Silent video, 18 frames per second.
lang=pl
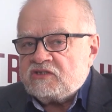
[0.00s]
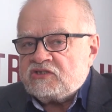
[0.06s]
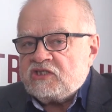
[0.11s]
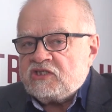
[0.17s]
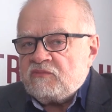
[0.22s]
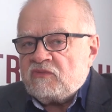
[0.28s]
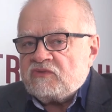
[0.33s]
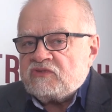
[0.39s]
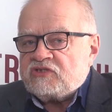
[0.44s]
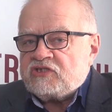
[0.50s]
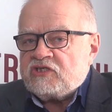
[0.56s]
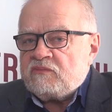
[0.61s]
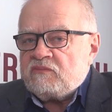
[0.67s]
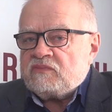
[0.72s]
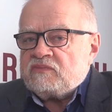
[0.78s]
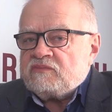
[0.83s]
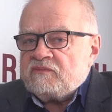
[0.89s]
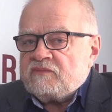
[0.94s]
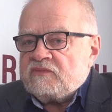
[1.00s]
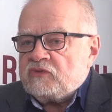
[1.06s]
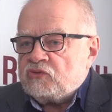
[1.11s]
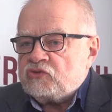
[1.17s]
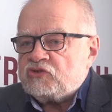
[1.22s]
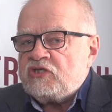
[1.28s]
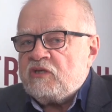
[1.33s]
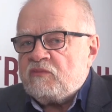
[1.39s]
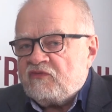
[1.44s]
Czym, czym
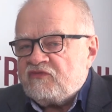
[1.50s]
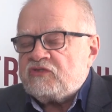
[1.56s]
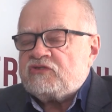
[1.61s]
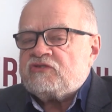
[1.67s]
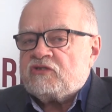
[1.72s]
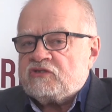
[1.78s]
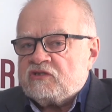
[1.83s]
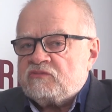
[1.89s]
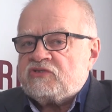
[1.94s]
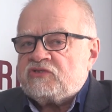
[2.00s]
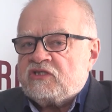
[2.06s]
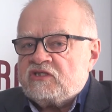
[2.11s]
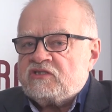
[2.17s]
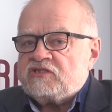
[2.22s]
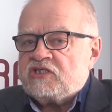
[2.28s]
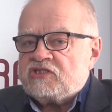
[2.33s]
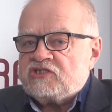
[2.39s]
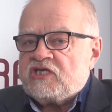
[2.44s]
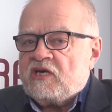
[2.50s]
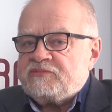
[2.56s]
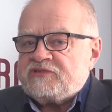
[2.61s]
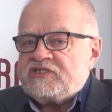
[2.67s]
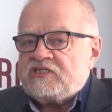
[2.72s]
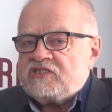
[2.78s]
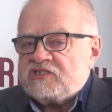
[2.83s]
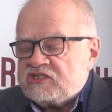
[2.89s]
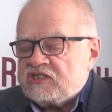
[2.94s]
już nie mówiąc o tym, że, że trzeba
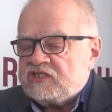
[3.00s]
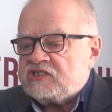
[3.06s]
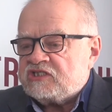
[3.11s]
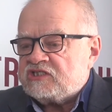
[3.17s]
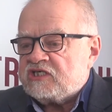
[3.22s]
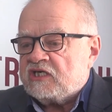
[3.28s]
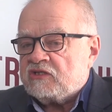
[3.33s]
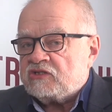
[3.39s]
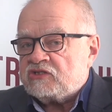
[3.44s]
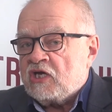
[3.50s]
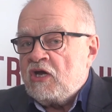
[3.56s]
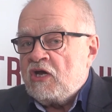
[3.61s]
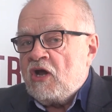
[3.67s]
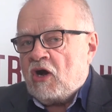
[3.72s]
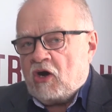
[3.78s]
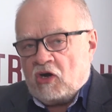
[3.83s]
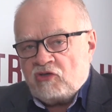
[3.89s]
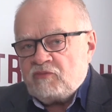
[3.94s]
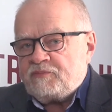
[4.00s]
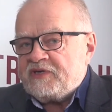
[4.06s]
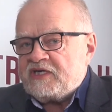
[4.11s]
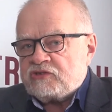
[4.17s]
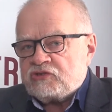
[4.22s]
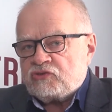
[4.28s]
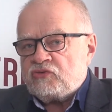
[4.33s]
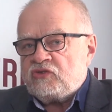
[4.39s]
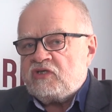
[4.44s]
przecież żyć z czegoś. On
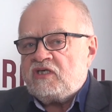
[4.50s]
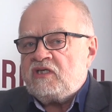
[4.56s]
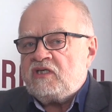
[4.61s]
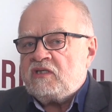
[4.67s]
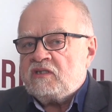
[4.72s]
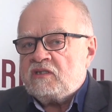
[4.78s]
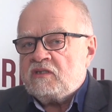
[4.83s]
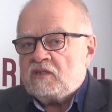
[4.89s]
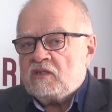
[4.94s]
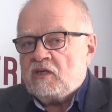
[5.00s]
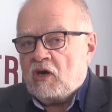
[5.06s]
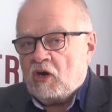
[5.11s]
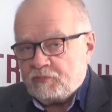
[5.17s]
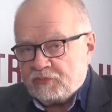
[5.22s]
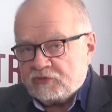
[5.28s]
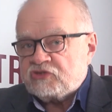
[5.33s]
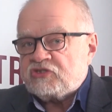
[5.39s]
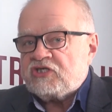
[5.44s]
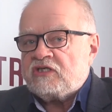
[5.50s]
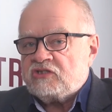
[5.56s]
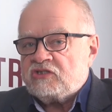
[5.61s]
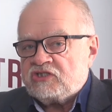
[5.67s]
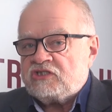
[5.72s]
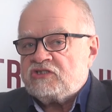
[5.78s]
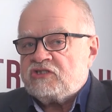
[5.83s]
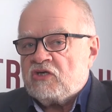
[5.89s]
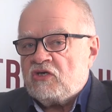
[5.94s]
pracuje, oprócz tego,
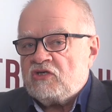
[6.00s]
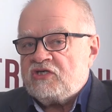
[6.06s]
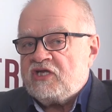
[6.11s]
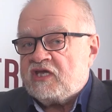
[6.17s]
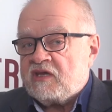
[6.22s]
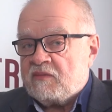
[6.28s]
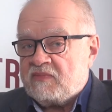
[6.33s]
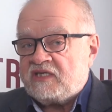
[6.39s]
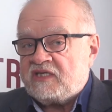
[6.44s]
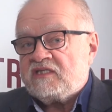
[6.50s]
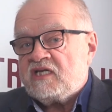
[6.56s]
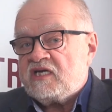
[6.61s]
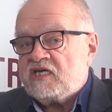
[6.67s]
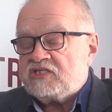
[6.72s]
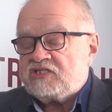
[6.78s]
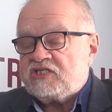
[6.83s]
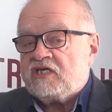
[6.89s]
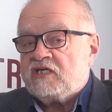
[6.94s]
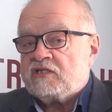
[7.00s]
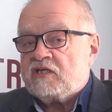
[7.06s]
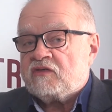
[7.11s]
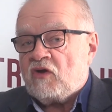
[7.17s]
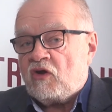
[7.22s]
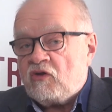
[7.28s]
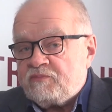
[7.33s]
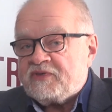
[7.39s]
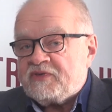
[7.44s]
że jest rolnikiem, ma 11
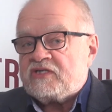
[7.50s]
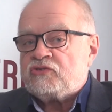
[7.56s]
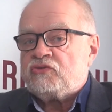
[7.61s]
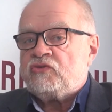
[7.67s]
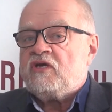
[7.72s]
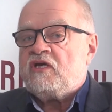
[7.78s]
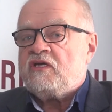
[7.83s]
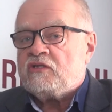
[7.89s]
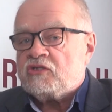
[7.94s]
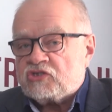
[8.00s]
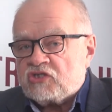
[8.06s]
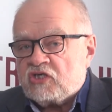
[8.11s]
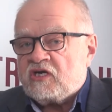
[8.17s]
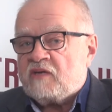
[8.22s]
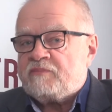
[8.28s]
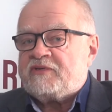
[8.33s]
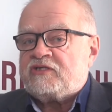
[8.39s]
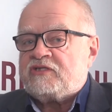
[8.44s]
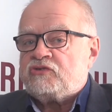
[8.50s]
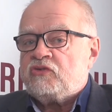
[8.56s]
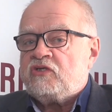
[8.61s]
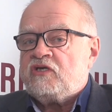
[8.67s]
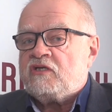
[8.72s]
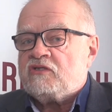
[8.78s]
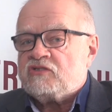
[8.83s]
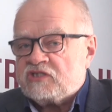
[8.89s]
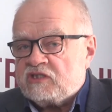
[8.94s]
hektar, on pracuje, jego żona
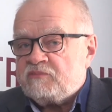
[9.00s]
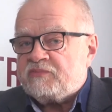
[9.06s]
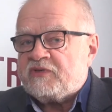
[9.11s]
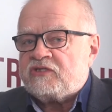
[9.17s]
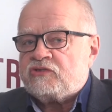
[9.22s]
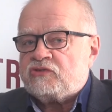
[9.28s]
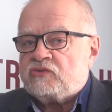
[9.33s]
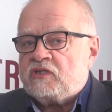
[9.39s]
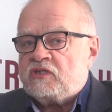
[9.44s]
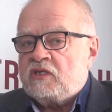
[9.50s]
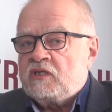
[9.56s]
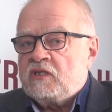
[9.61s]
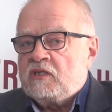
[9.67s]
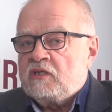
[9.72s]
pracuje, jego syn pracuje